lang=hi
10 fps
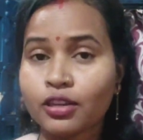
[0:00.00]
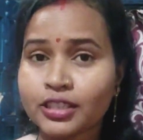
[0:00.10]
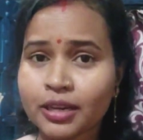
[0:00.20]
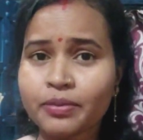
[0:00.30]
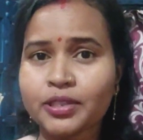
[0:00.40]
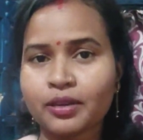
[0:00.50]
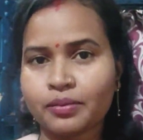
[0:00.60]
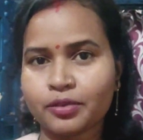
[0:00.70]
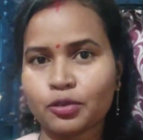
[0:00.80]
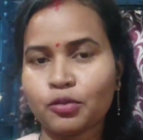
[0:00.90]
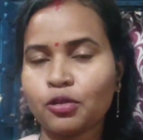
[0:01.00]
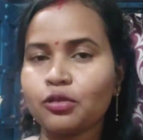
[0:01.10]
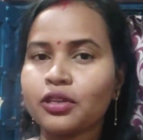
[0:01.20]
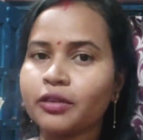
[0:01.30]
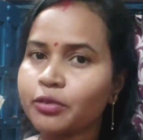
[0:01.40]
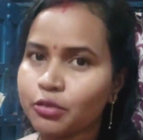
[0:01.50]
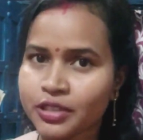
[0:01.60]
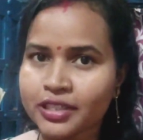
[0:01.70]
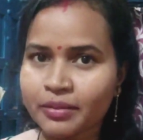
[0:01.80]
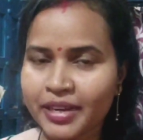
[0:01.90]
और जब जब तुम लोगों का
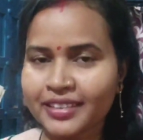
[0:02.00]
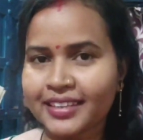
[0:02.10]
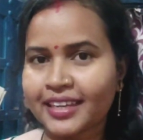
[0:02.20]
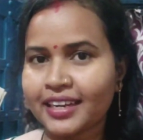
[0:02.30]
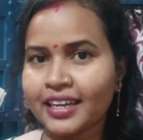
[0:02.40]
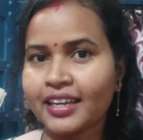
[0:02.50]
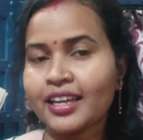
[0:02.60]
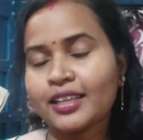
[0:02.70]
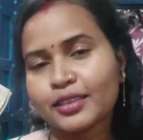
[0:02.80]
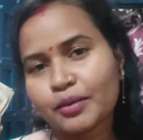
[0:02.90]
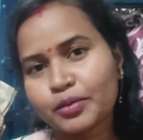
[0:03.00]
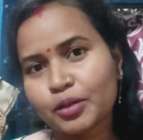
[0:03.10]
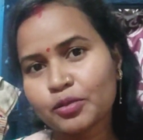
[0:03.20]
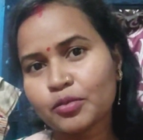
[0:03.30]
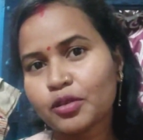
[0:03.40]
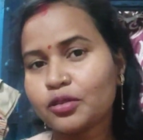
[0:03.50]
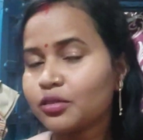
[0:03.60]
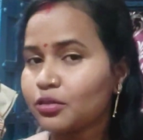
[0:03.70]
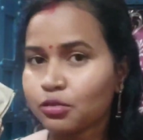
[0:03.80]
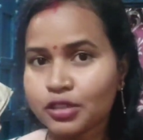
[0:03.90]
व्यूज कम आता है ना तब तब तुम
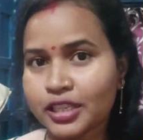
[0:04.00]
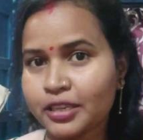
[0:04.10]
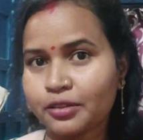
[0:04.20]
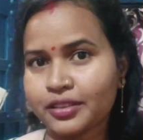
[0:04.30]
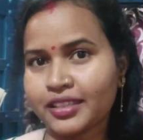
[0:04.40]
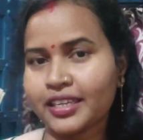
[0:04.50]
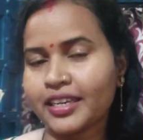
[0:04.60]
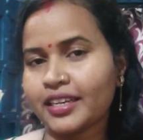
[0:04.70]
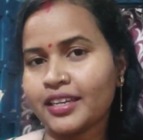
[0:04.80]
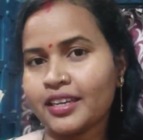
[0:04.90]
लोगों को खुजली होती है